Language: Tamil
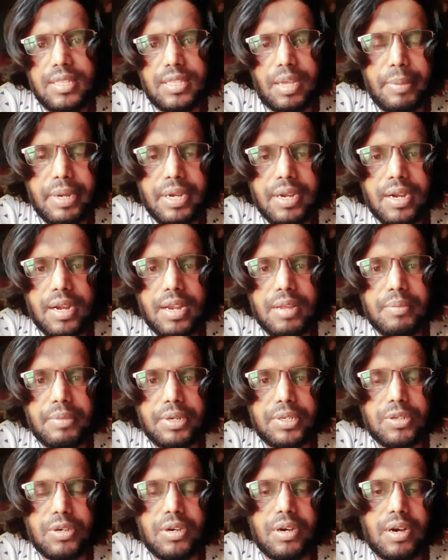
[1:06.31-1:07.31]
தமிழ்நாட்டில்
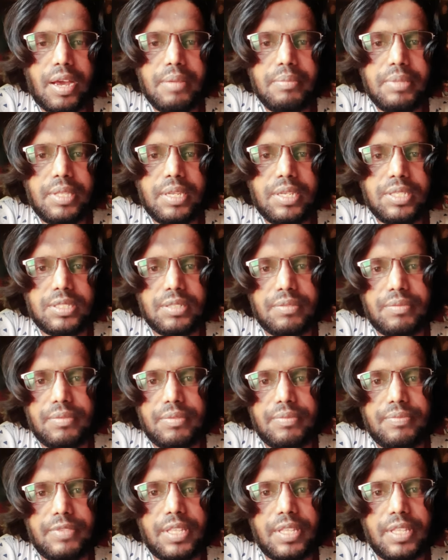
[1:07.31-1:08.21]
மட்டும் ஐம்பது லட்சம்